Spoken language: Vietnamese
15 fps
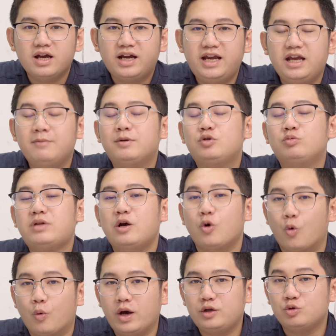khi mà chúng ta
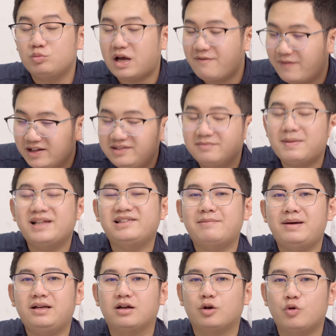ngủ ấy chúng ta vẫn mát xa
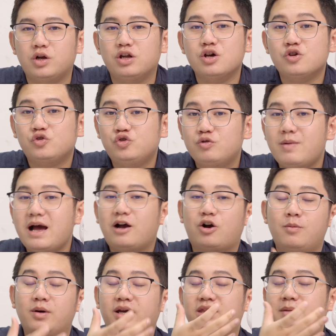mắt được luôn giúp bạn
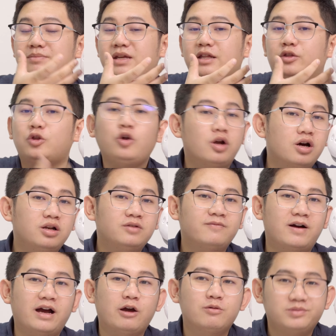có một cái tầm nhìn tốt hơn
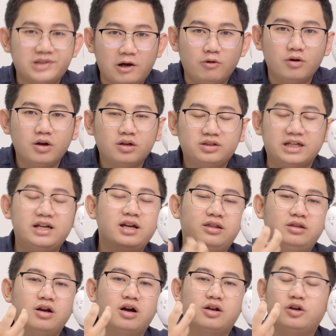vào ngày hôm sau tránh
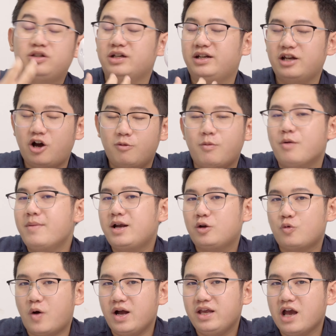hiện tượng đó chỉ đau mỏi mắt
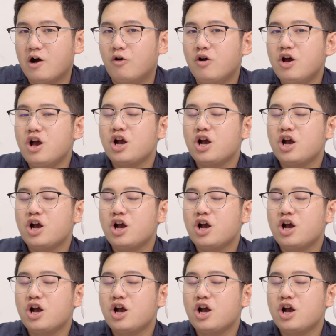quá nhiều